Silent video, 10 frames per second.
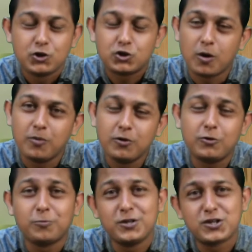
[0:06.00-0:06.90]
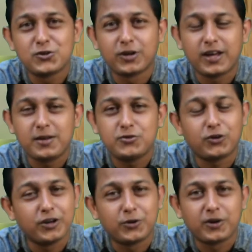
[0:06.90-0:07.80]
সমগ্র বিশ্বকে
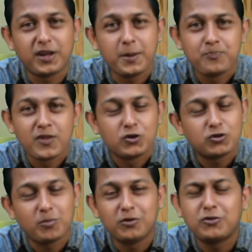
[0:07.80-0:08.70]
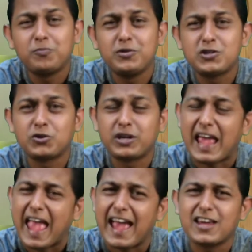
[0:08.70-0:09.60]
জয় করে সমগ্র বিশ্বকে
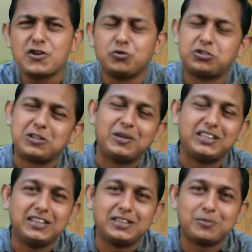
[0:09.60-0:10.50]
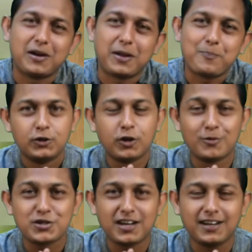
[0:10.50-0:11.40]
একই সূত্রে বেঁধে দিতে পারে
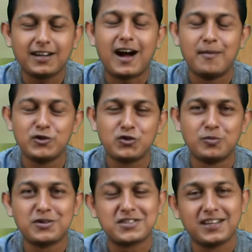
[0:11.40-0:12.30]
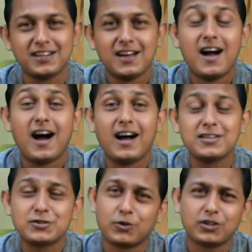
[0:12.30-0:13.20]
নমস্কার আমি সুমন সেন
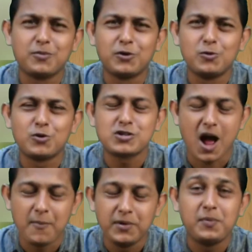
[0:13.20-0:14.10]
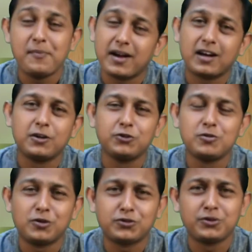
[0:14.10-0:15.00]
আজ কথা বলবো স্বামী বিবেকানন্দর
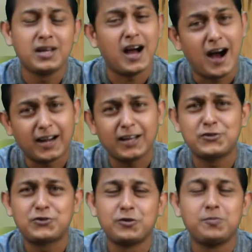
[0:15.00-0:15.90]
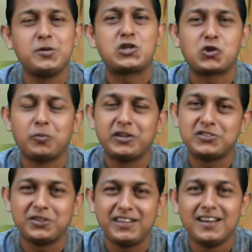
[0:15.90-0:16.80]
মতনই আরেকজন
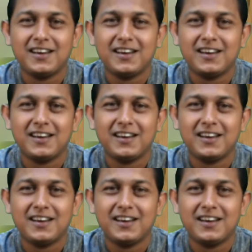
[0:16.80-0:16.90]
বিশ্ববিজয়ী